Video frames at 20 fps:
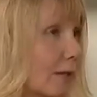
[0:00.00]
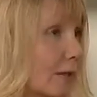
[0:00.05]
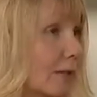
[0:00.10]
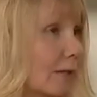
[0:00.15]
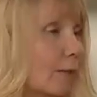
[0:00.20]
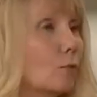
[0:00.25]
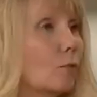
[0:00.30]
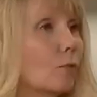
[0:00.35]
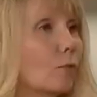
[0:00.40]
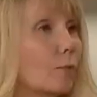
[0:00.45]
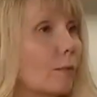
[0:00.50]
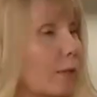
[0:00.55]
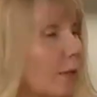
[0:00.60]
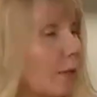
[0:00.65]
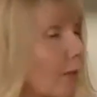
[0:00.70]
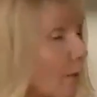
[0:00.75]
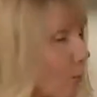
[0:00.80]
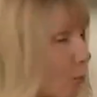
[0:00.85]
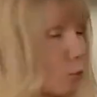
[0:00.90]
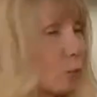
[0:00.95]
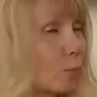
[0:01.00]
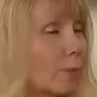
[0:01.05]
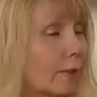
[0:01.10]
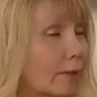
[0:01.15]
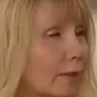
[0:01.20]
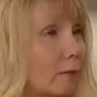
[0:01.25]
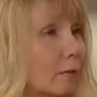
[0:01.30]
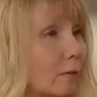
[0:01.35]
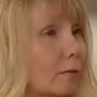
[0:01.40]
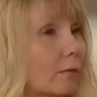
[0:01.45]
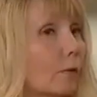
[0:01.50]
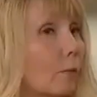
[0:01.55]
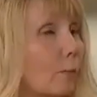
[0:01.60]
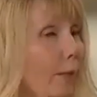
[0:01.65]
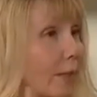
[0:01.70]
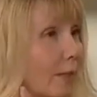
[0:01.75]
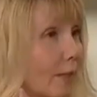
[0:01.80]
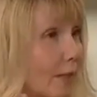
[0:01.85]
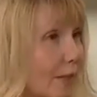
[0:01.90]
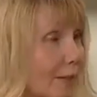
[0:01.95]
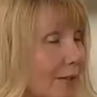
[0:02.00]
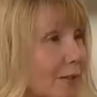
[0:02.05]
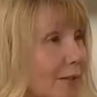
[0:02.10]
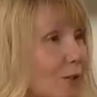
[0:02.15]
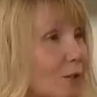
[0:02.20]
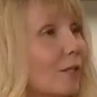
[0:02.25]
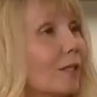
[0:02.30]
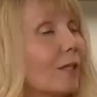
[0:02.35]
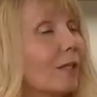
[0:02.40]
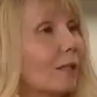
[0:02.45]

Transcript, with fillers: Я, ему, я его успокаивала, говорю, поедешь,